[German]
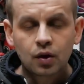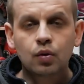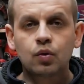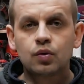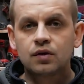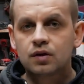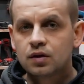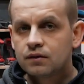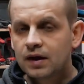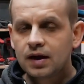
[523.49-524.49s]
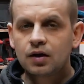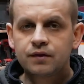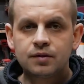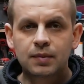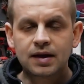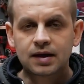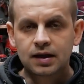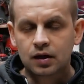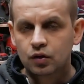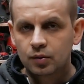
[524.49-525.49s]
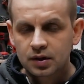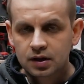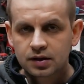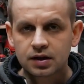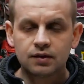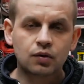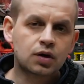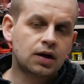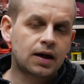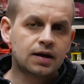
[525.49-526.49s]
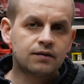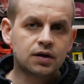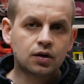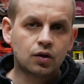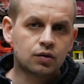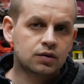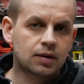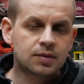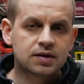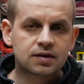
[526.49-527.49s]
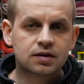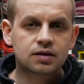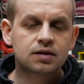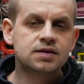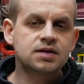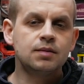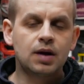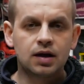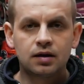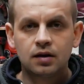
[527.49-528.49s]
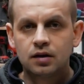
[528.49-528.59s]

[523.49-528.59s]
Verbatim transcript: Und äh, weil auf meinem Kanal kommt jede Woche ein Video, damit äh, ist immer